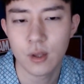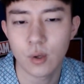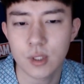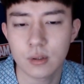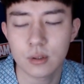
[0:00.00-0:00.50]

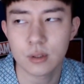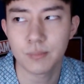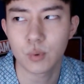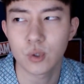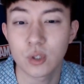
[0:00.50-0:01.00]
여자들은
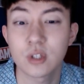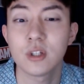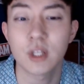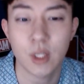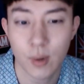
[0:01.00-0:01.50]
보통
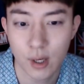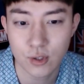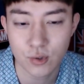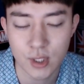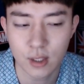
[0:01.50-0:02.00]
여자들끼리
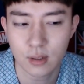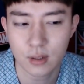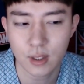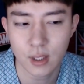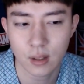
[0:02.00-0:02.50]
와가지고
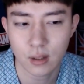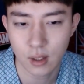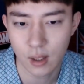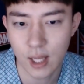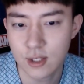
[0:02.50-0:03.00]
자기네들끼리
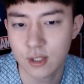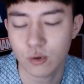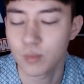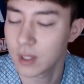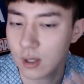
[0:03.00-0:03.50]
이렇게 앉아
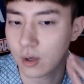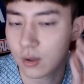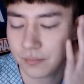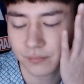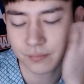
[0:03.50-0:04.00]
있고 막 이래요.